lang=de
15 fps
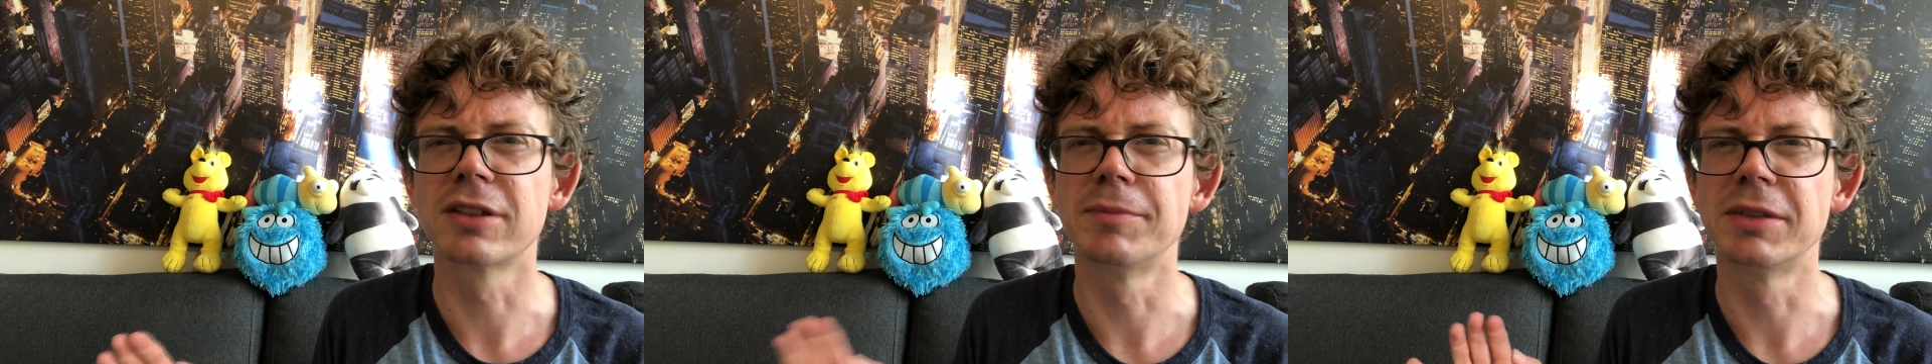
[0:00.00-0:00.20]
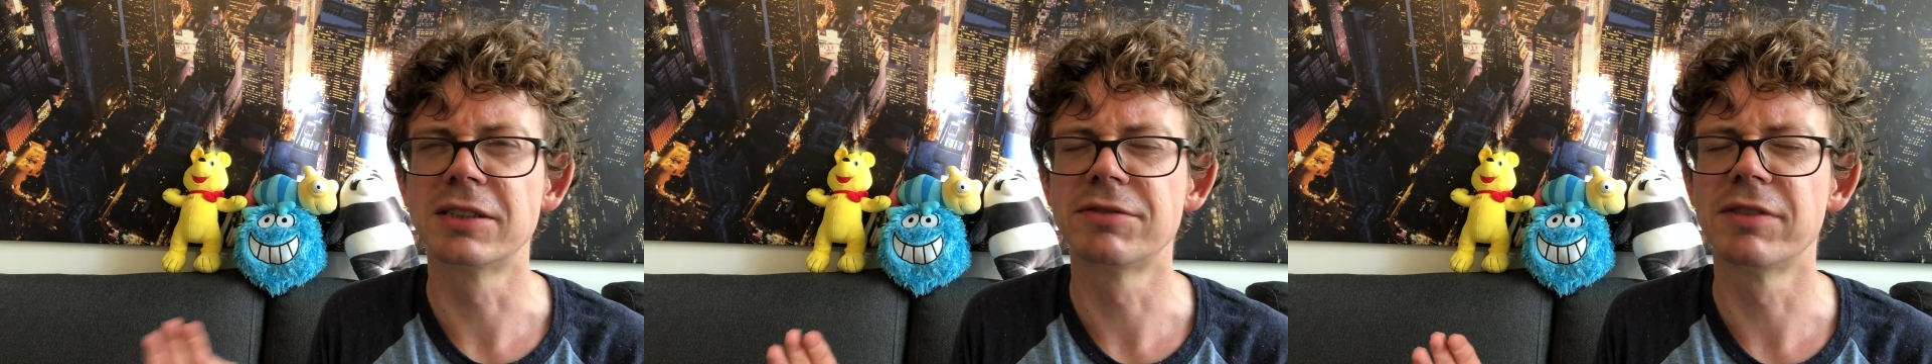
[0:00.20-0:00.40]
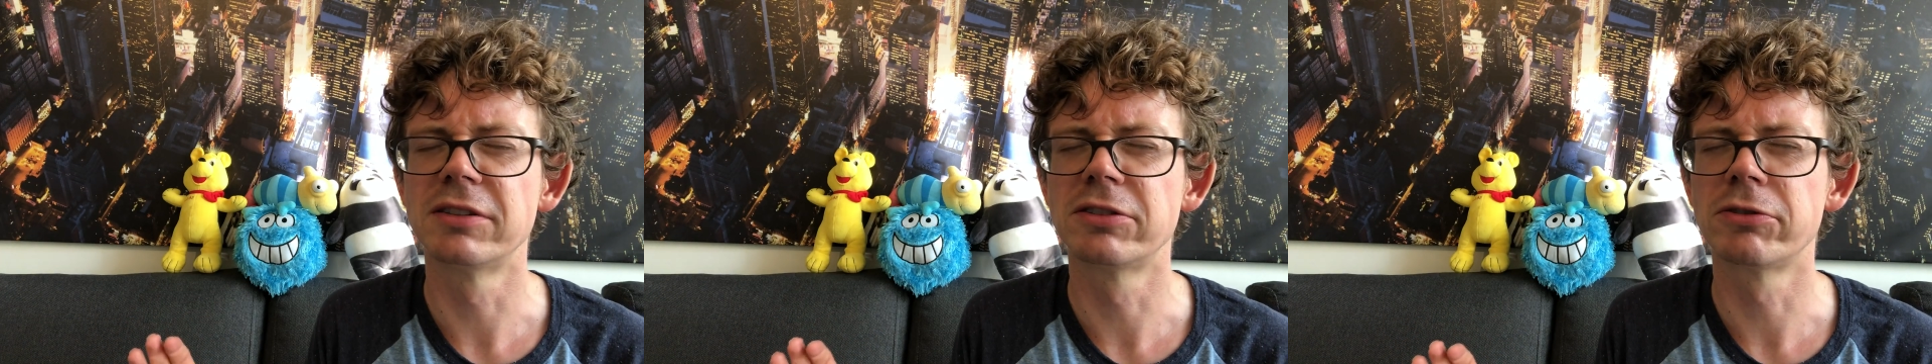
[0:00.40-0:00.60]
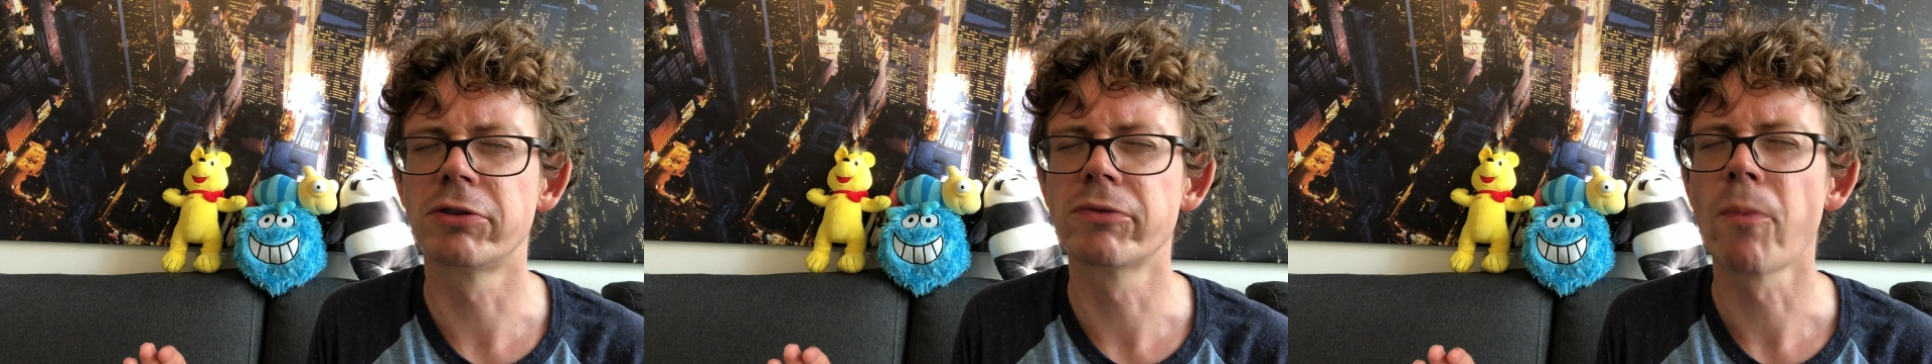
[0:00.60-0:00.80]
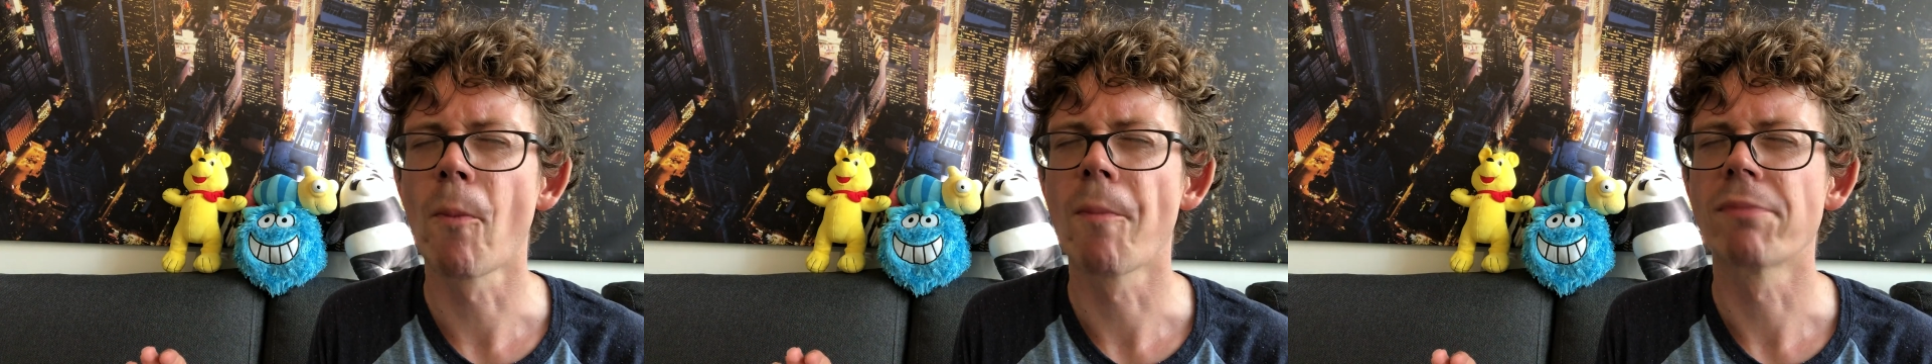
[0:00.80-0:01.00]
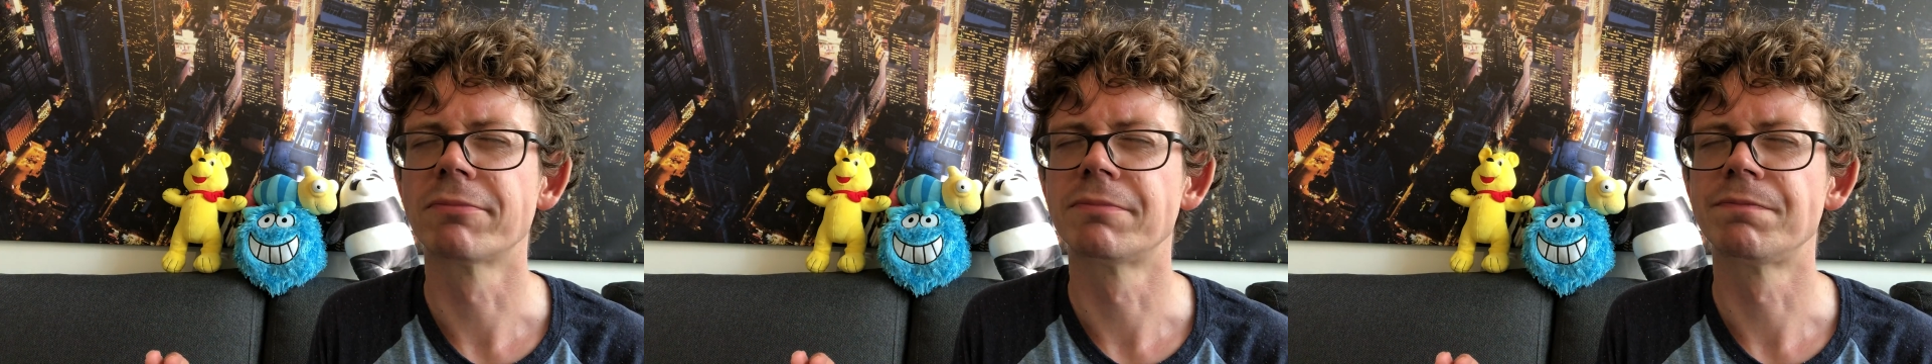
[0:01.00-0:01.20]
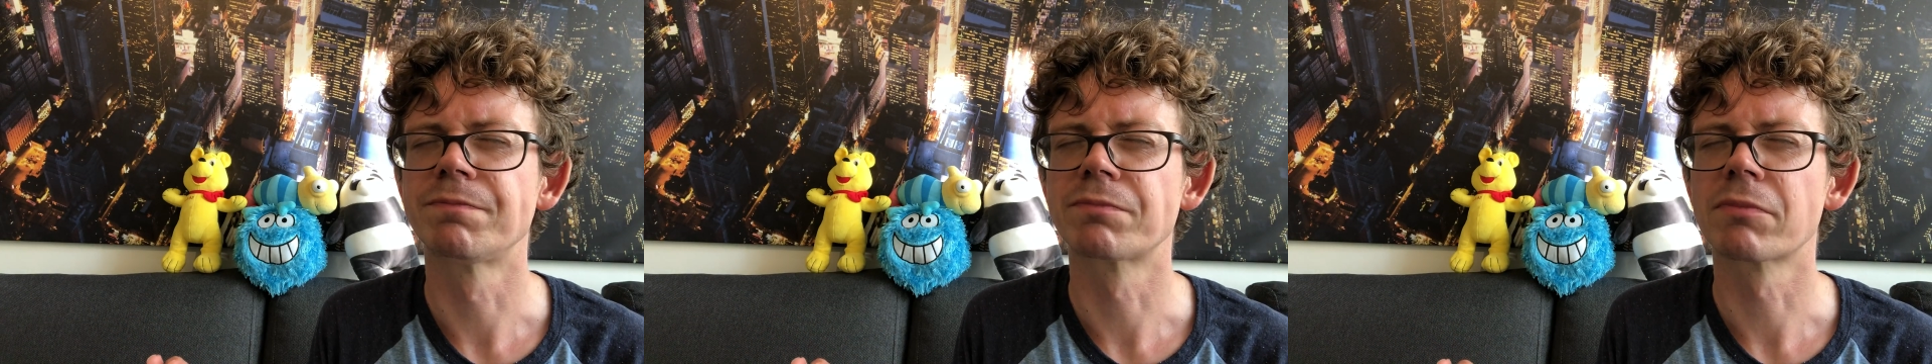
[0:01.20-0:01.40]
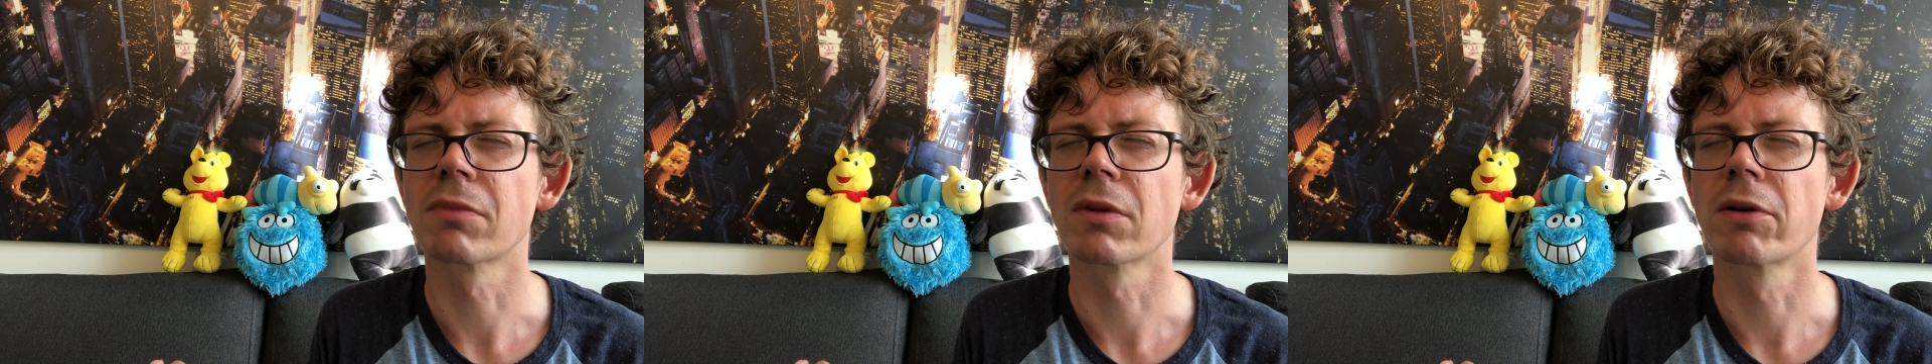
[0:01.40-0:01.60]
Minzversion.
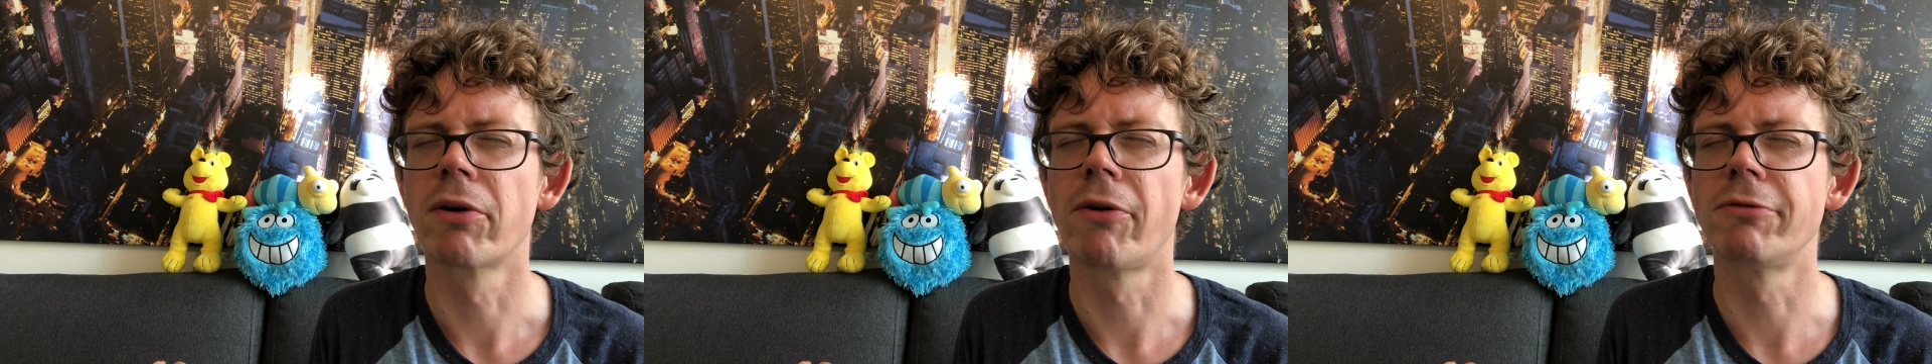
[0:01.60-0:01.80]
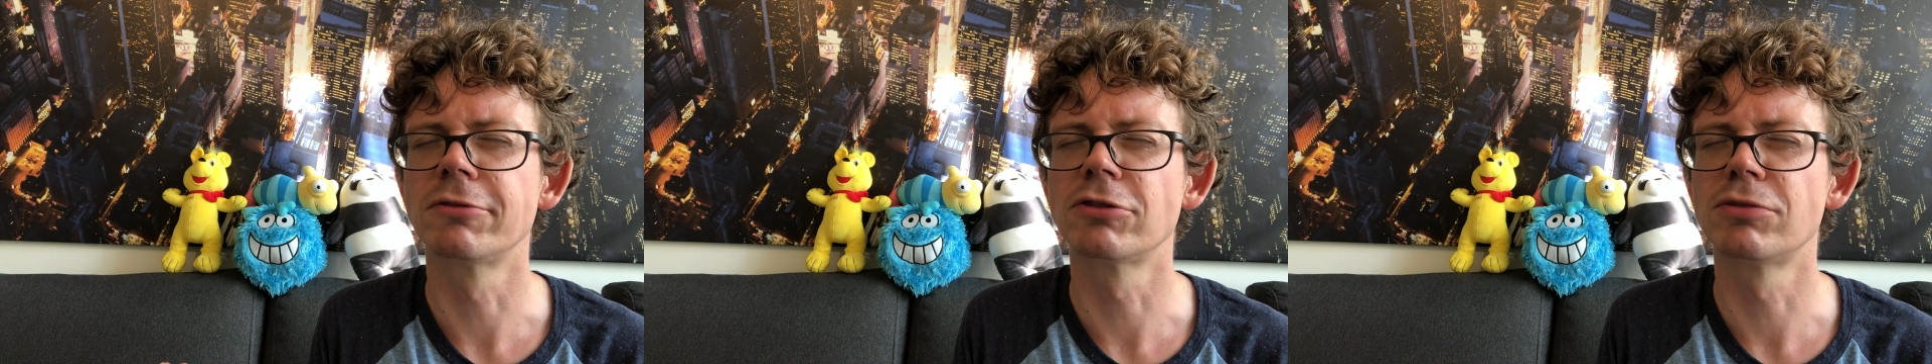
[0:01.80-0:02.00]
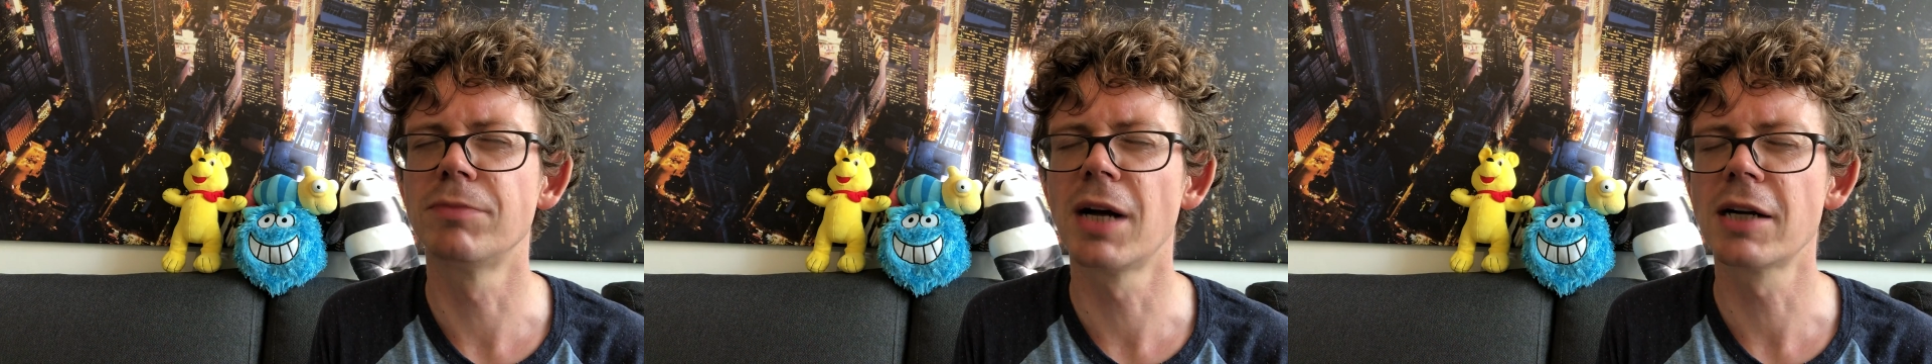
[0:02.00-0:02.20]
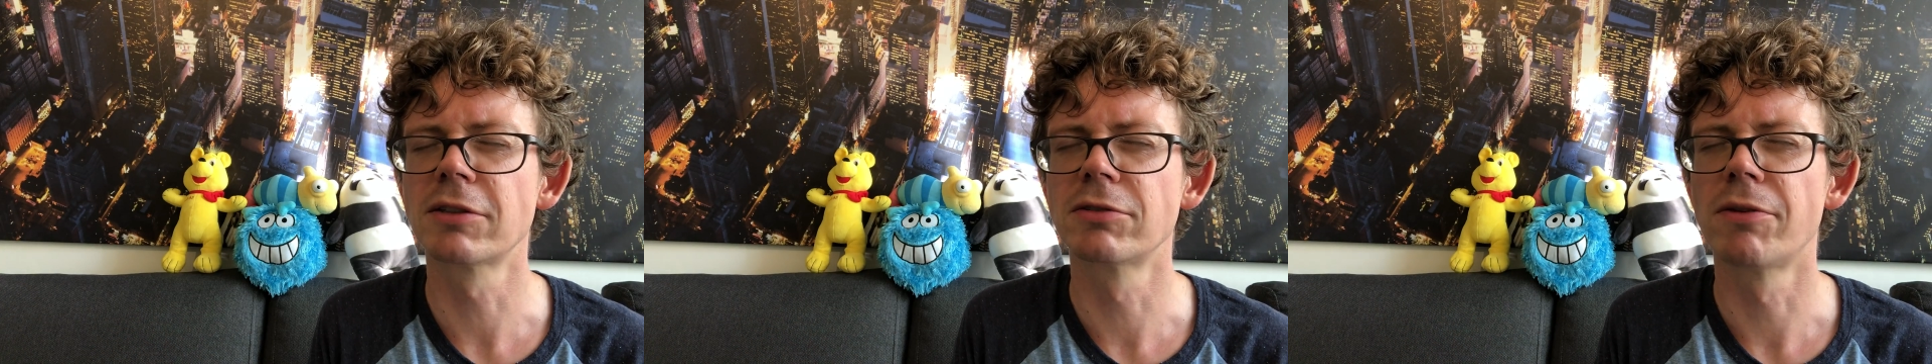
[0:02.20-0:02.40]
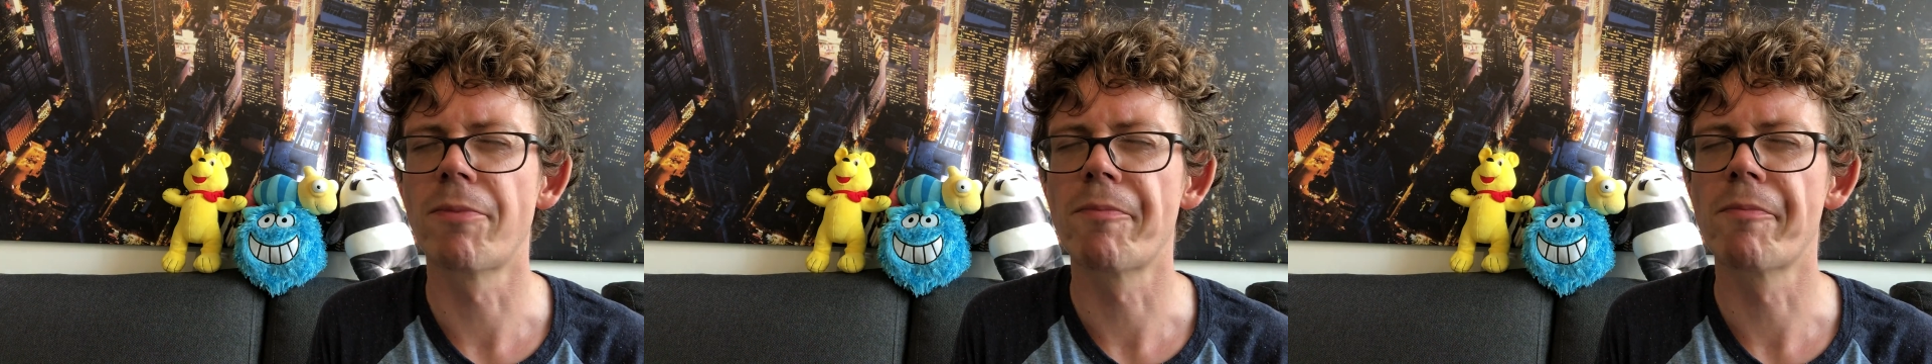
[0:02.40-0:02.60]
Und es schmeckt